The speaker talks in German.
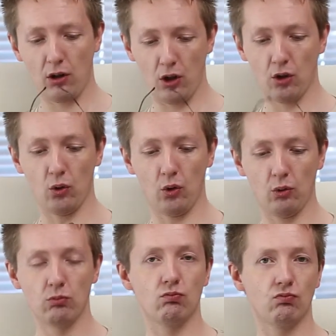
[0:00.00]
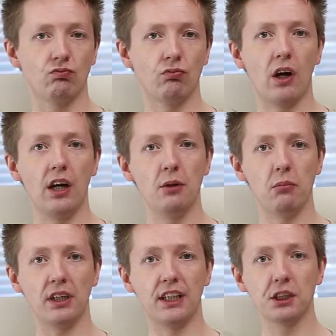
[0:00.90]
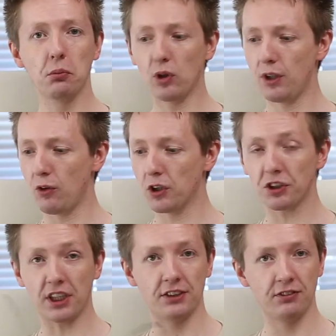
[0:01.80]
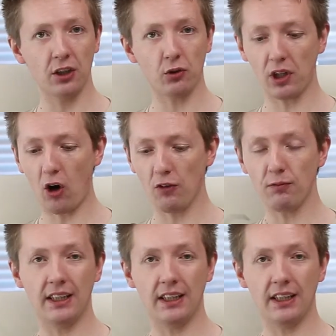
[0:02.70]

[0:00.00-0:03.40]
Also meine nächste Brille würde ich wahrscheinlich wieder dort kaufen,